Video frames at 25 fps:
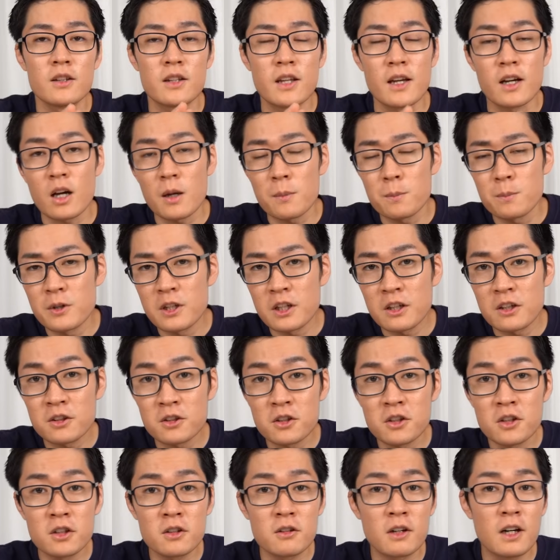デカップリング
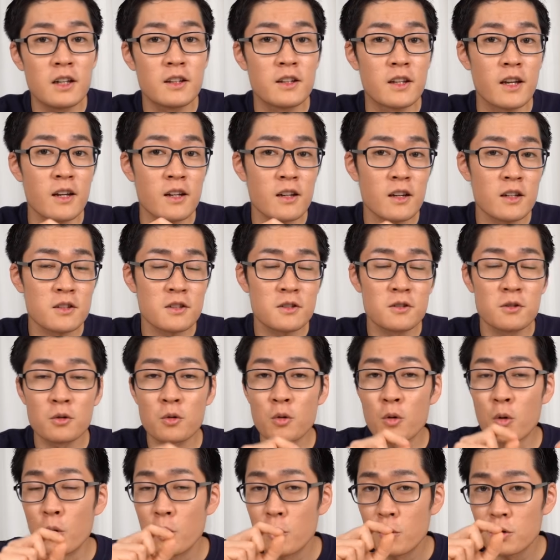というのは電圧の
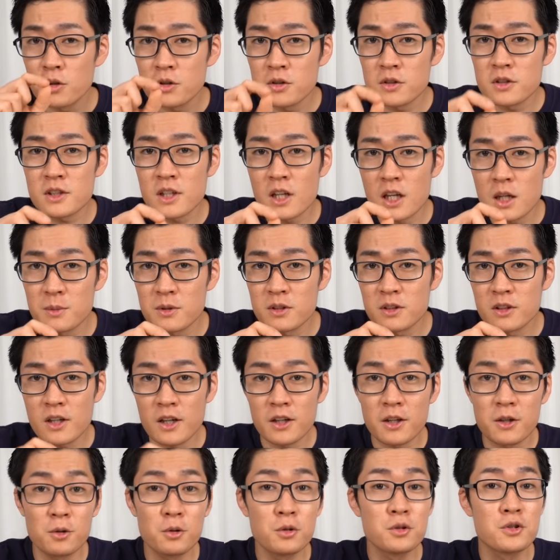交流成分
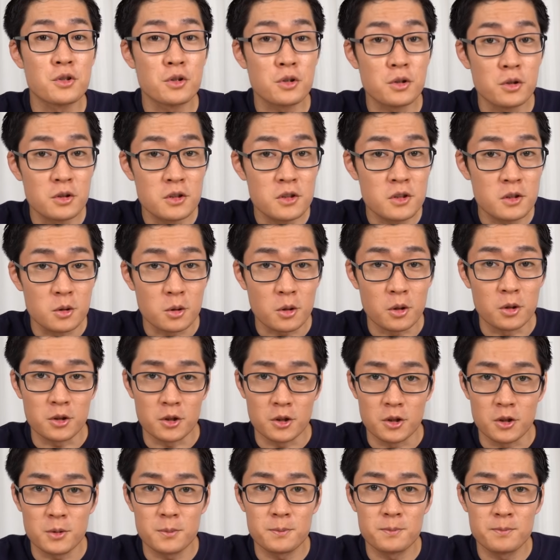だけを除去するこ
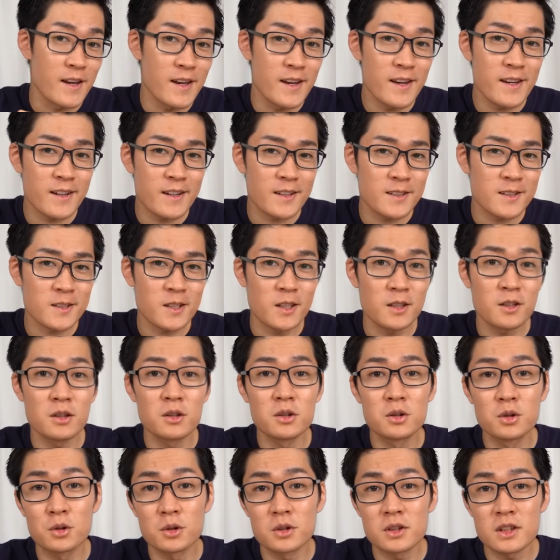と。平滑化
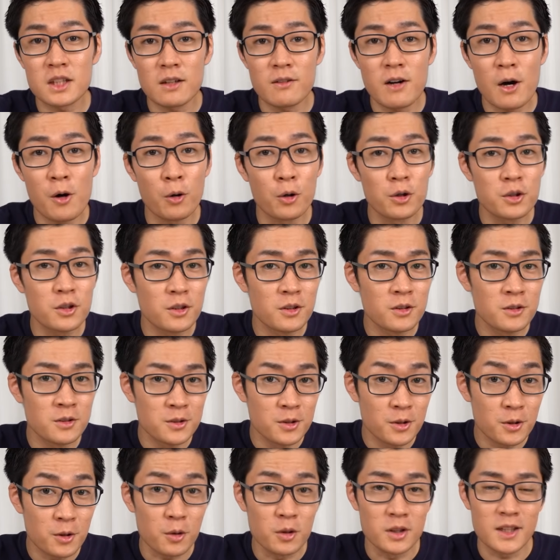と動作はほとん
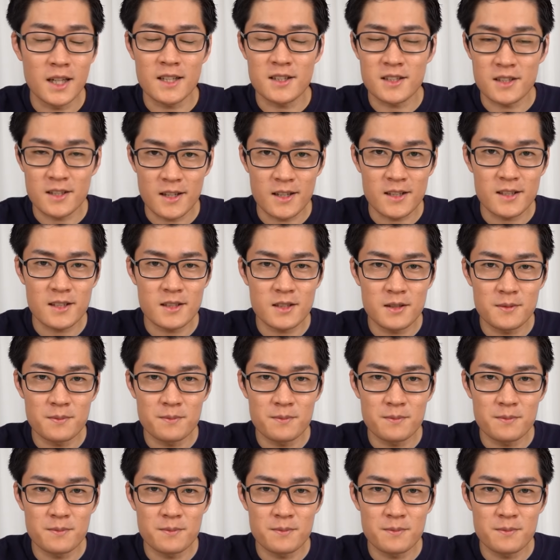ど同じです。